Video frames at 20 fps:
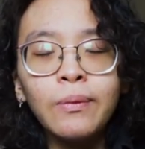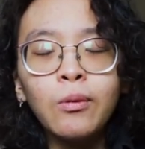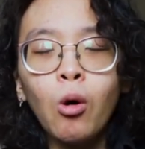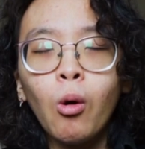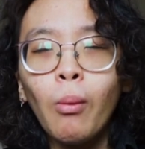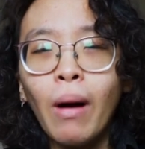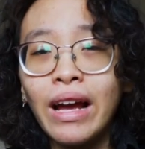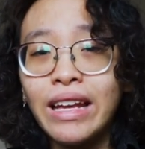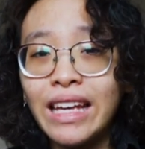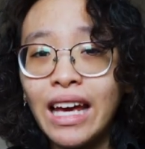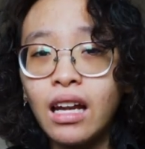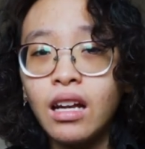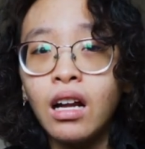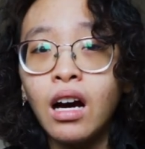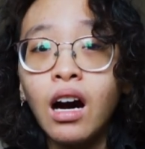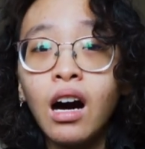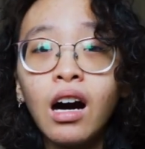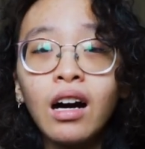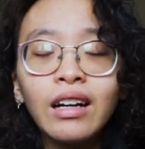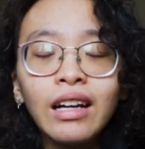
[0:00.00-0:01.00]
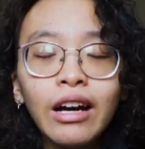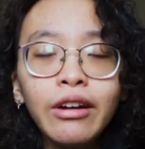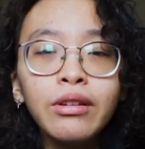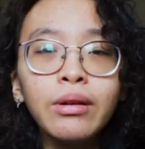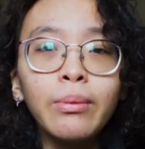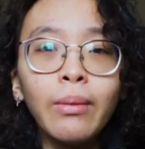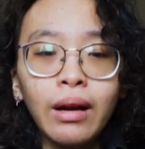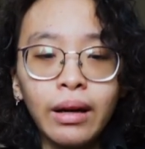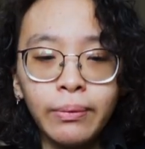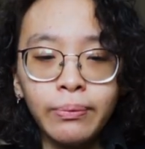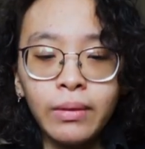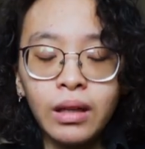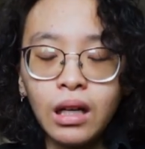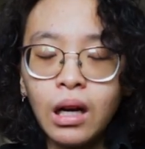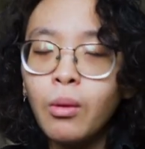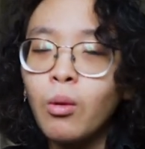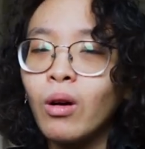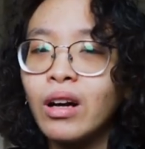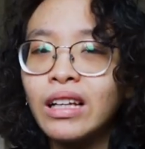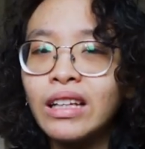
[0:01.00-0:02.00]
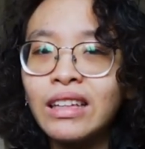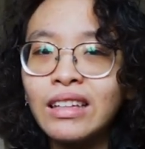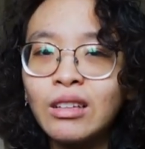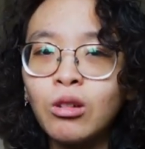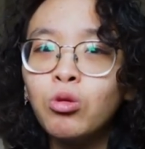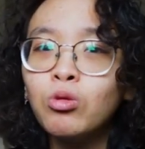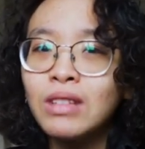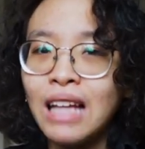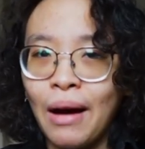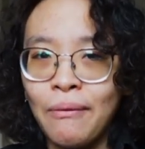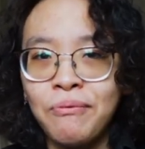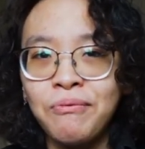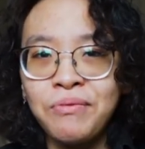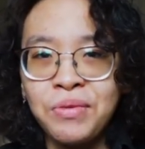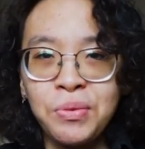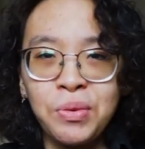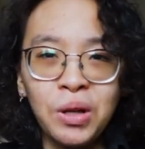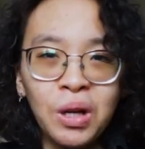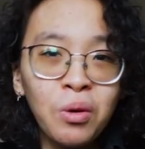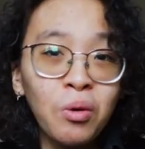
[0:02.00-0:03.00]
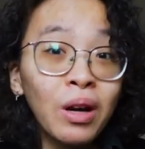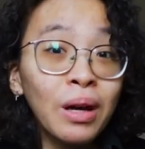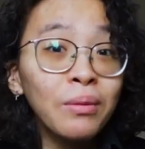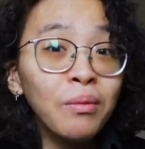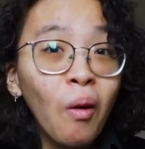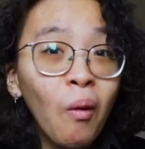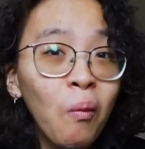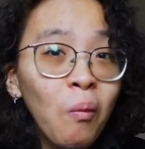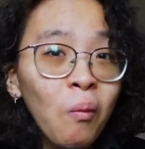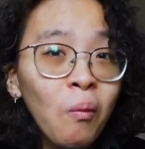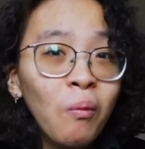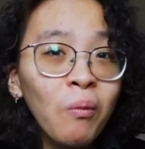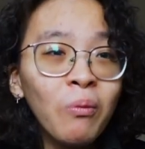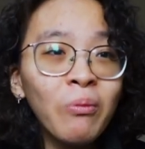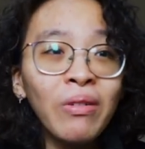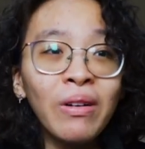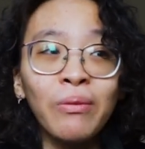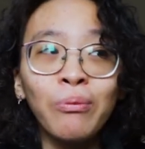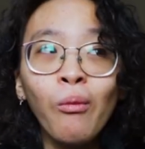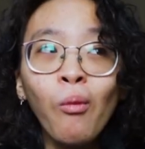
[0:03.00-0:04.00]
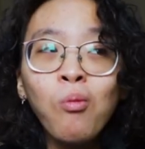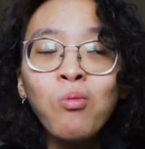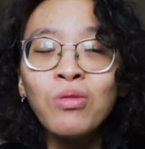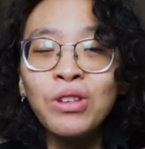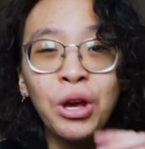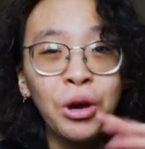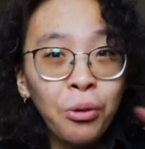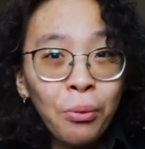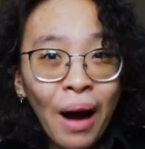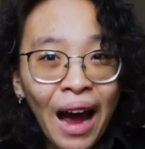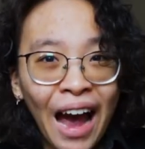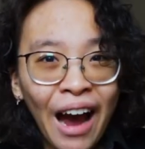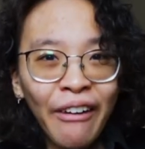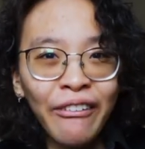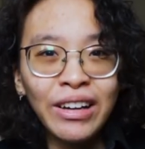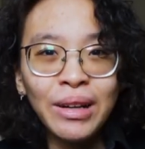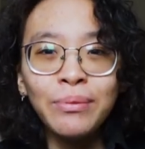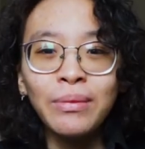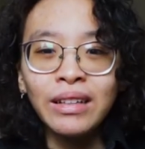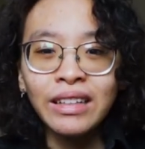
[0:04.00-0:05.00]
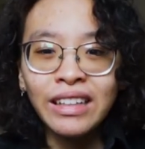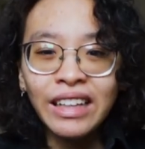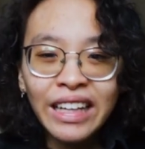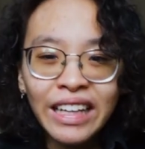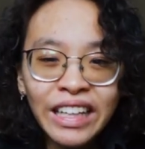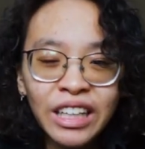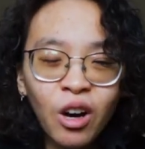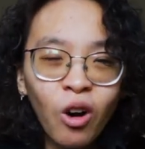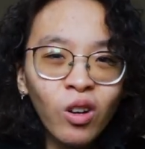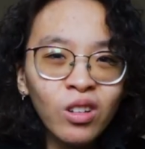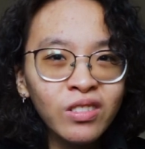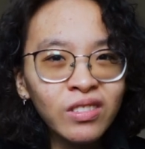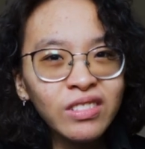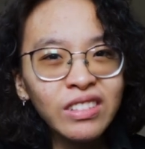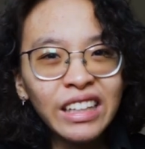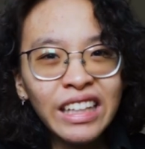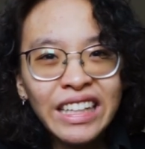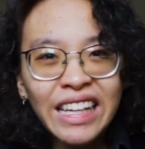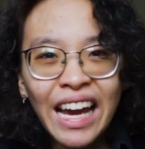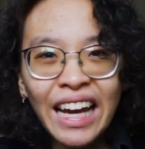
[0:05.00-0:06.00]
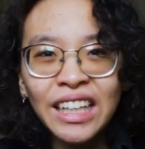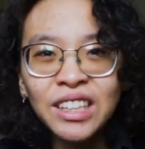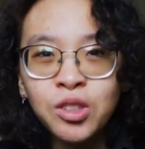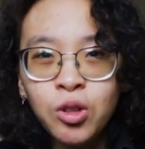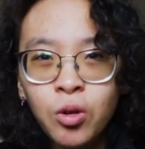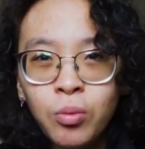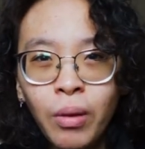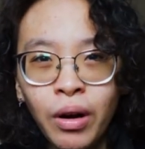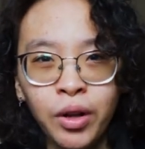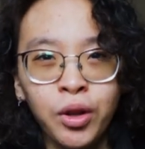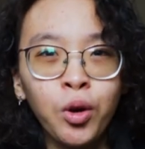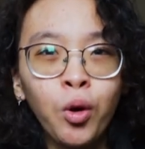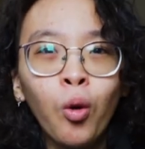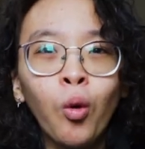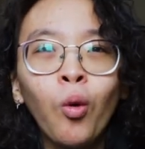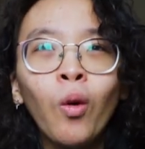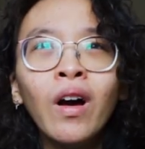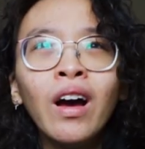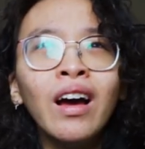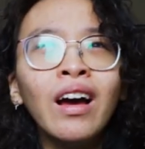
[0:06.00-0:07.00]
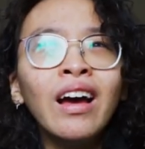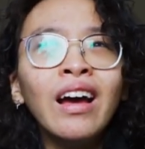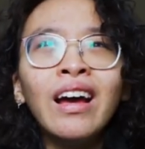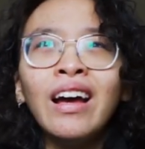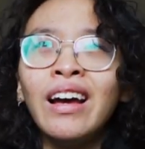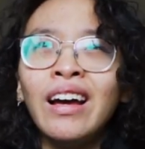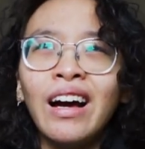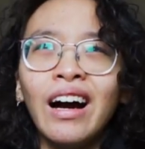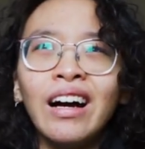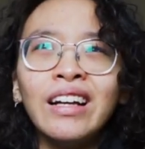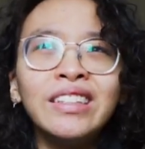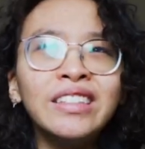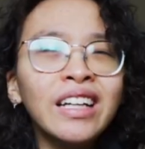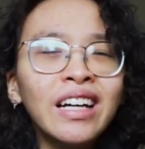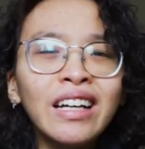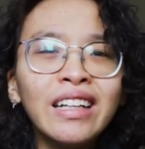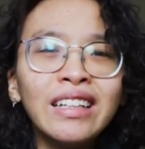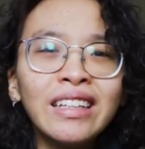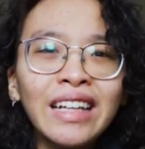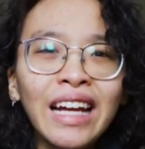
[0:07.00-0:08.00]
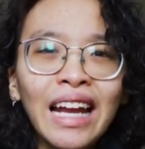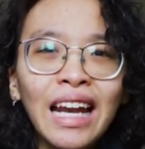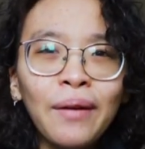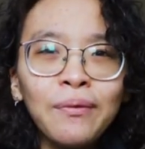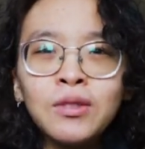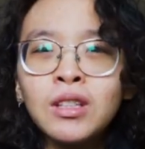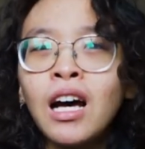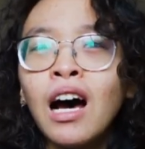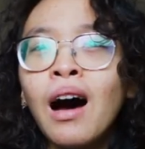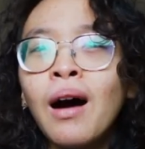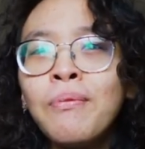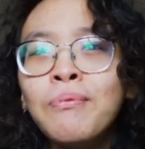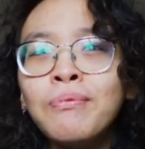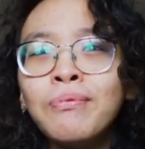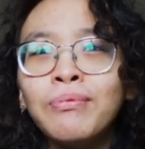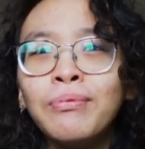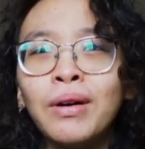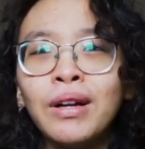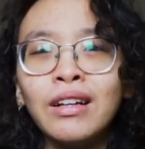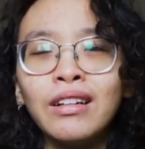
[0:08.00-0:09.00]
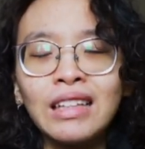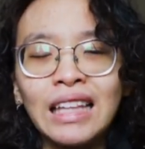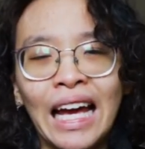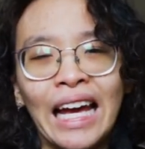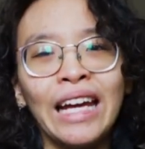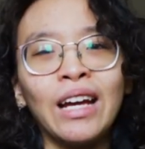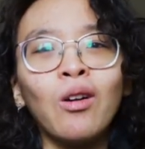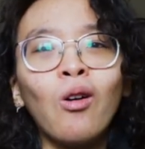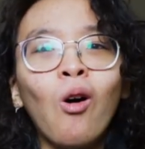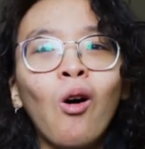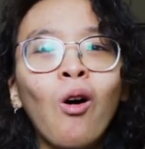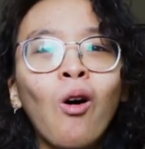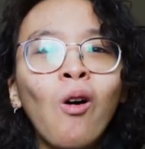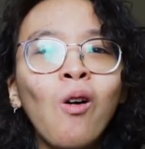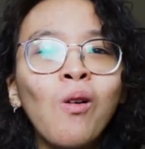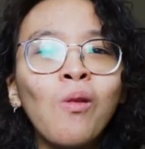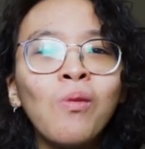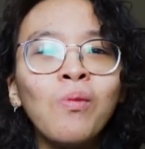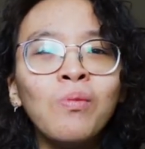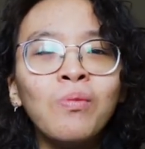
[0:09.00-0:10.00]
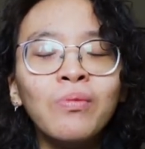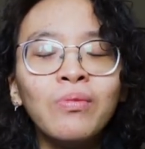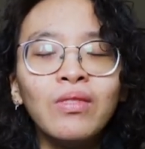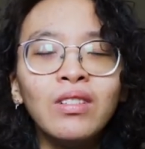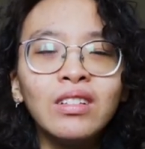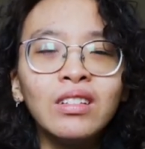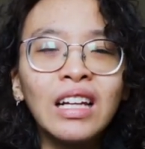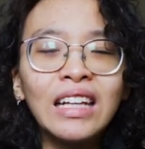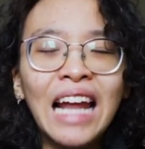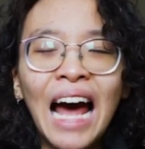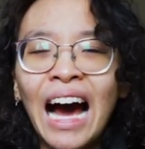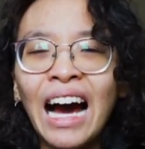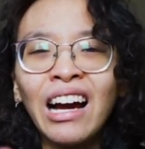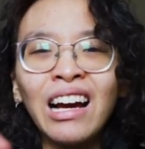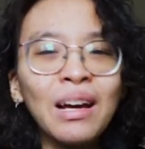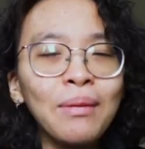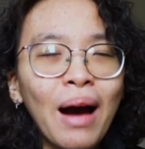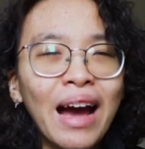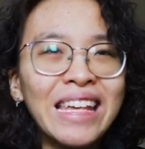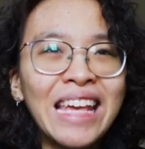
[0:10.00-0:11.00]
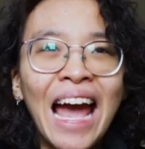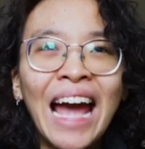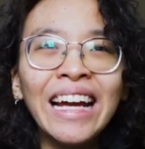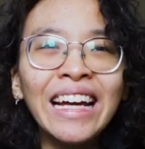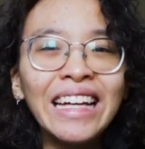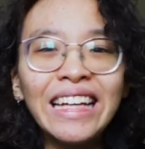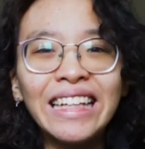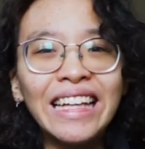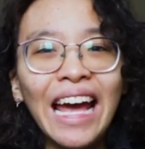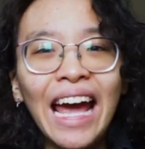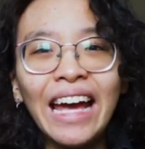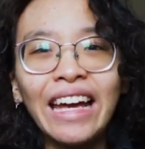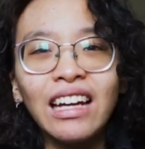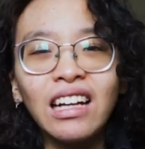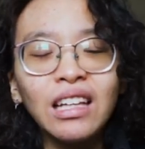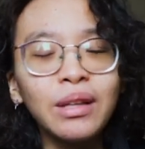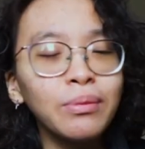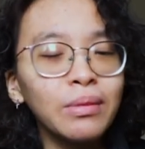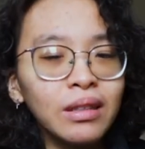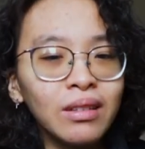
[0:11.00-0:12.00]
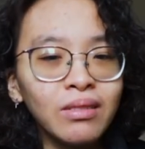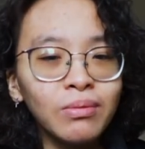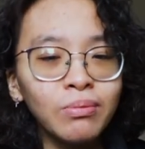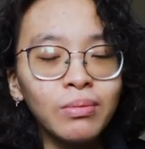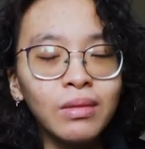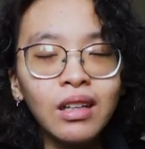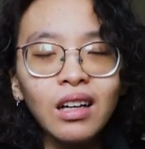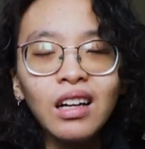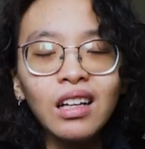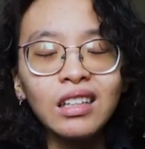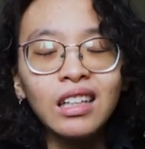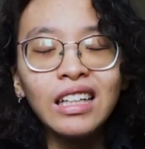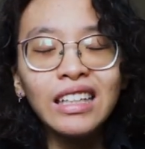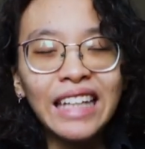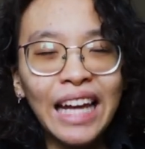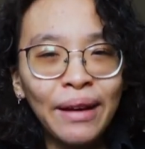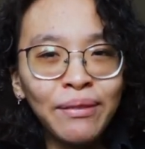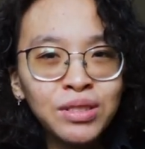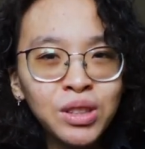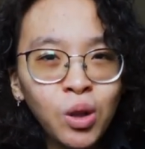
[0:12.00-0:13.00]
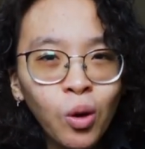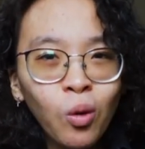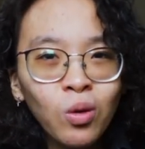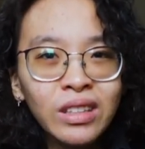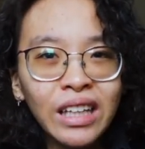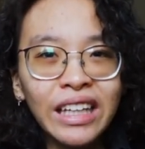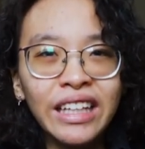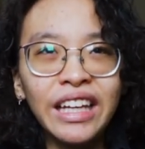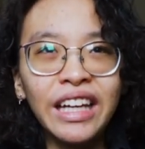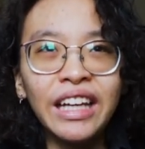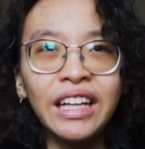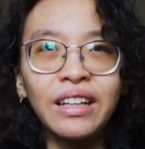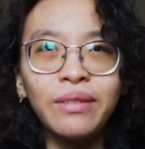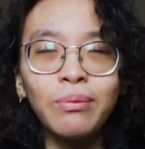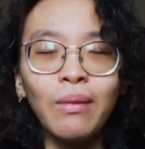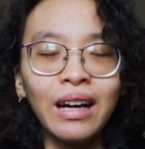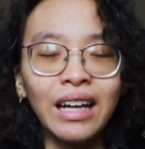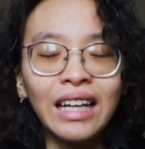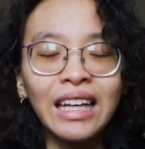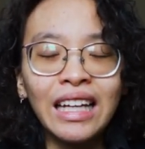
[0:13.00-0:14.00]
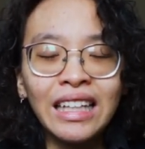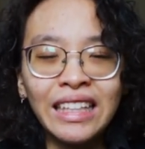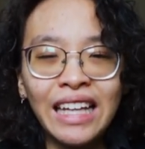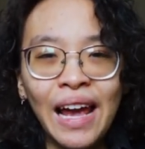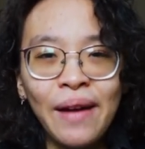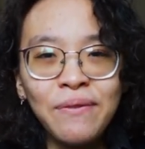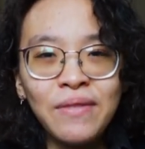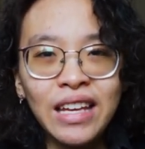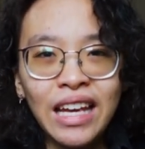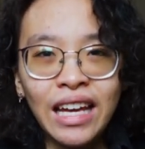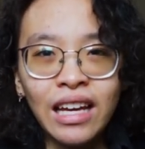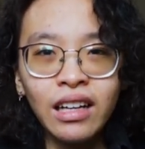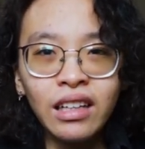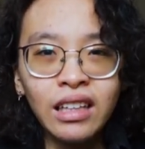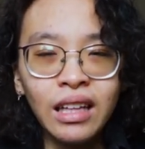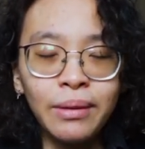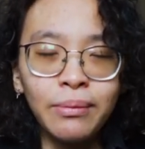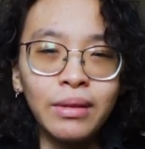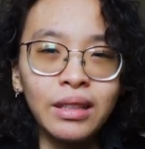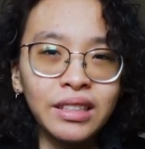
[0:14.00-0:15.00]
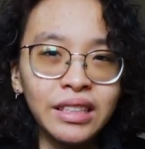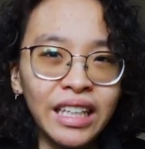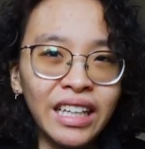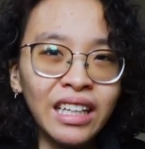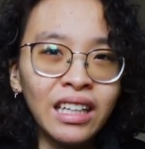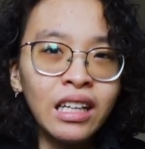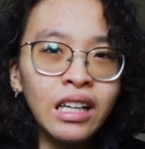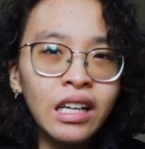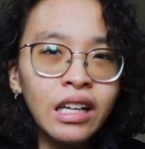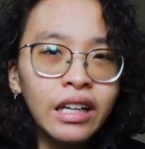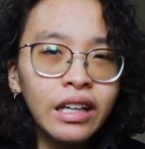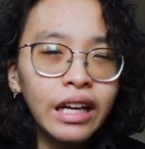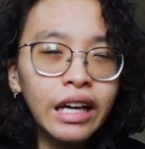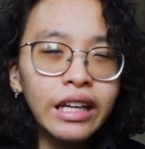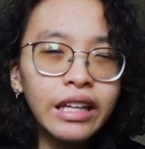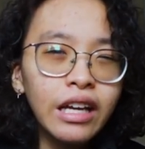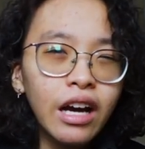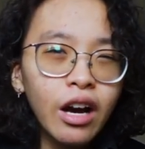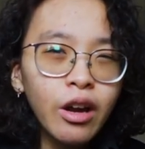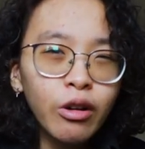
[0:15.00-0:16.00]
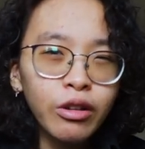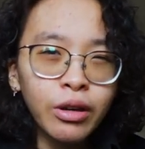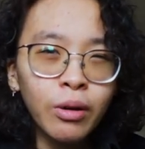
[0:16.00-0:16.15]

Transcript: thu bài nhanh hơn nếu như mình có một cái cuốn tập, mình có một cái bút, và bút nhiều màu để mình ghi nốt, ghi giấy xuống. Mặc dù ở trên cái laptop mình được thầy cô đăng cái bài giảng y chang vậy đó, nhưng mình rất là thích chép xuống, tại vì bằng cái cách chép như vậy thì mình sẽ ghi nhớ vô